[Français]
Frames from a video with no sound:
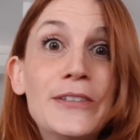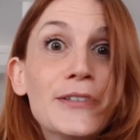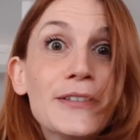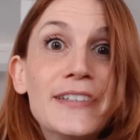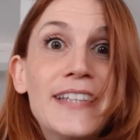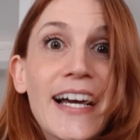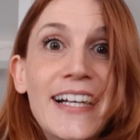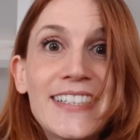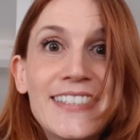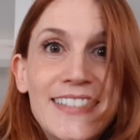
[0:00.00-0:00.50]

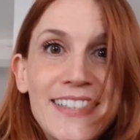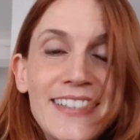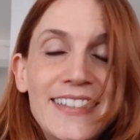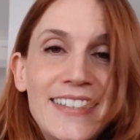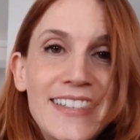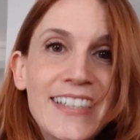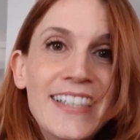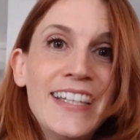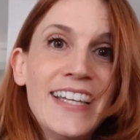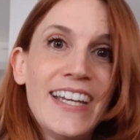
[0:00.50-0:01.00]

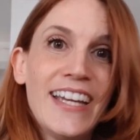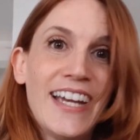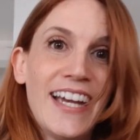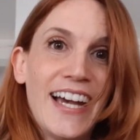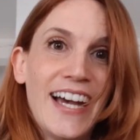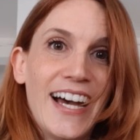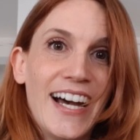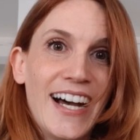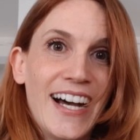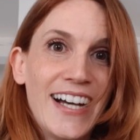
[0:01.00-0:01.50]
d'accéder
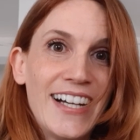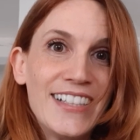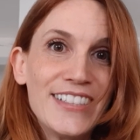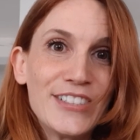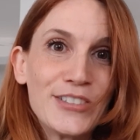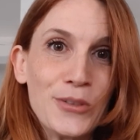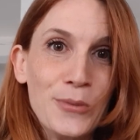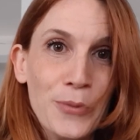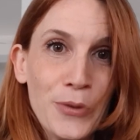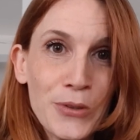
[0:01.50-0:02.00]
à
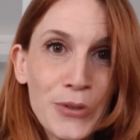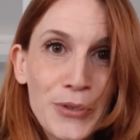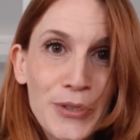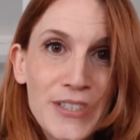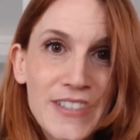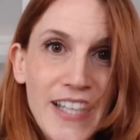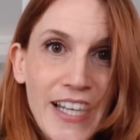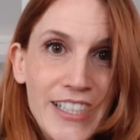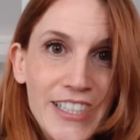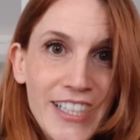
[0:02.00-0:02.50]
ce monde de
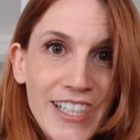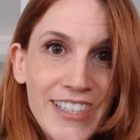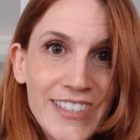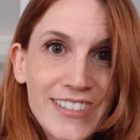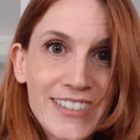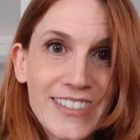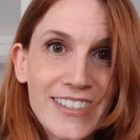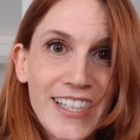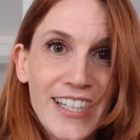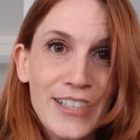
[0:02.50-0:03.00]

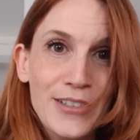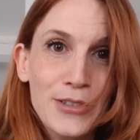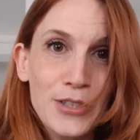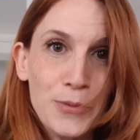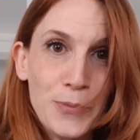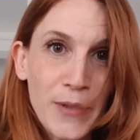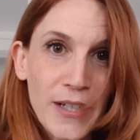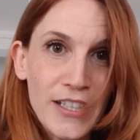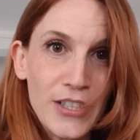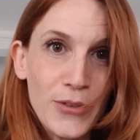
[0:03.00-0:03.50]
sagesse et de
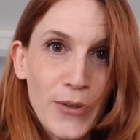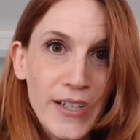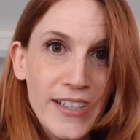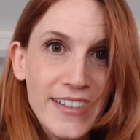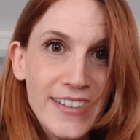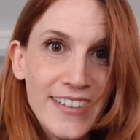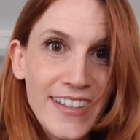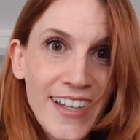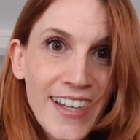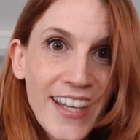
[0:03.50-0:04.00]

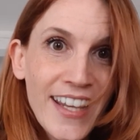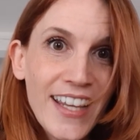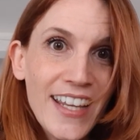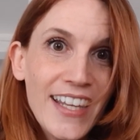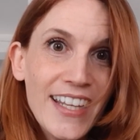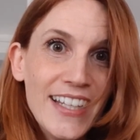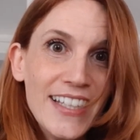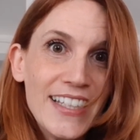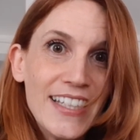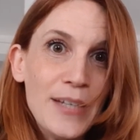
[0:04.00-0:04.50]
spiritualité
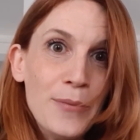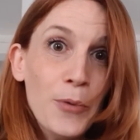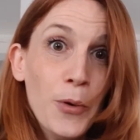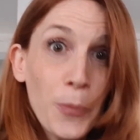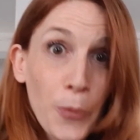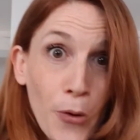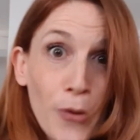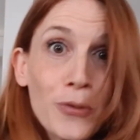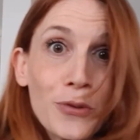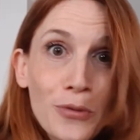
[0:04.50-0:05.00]
qui me
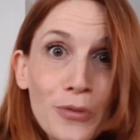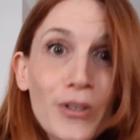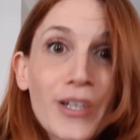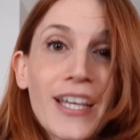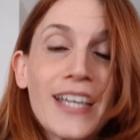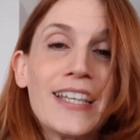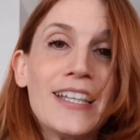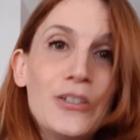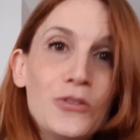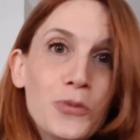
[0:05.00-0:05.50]
procure
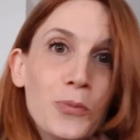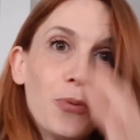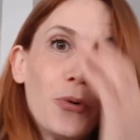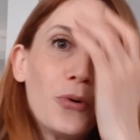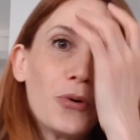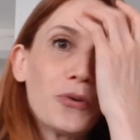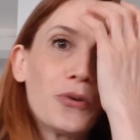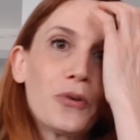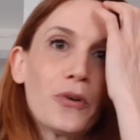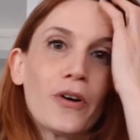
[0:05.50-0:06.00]
et qui nous
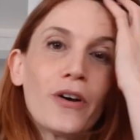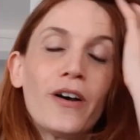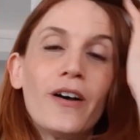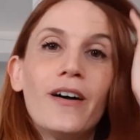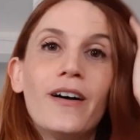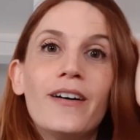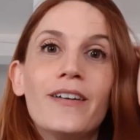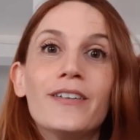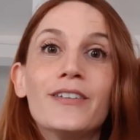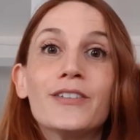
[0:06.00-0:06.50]
procure
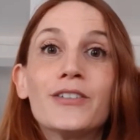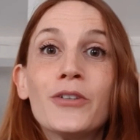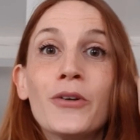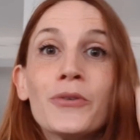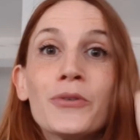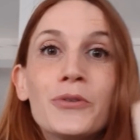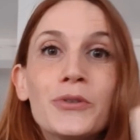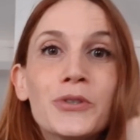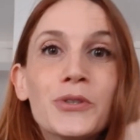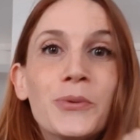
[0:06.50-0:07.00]
euh, tant
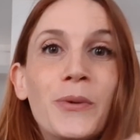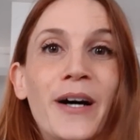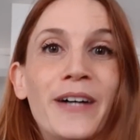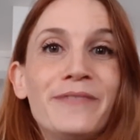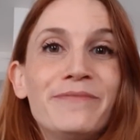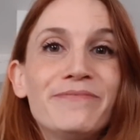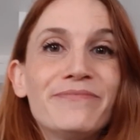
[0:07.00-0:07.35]
de joie.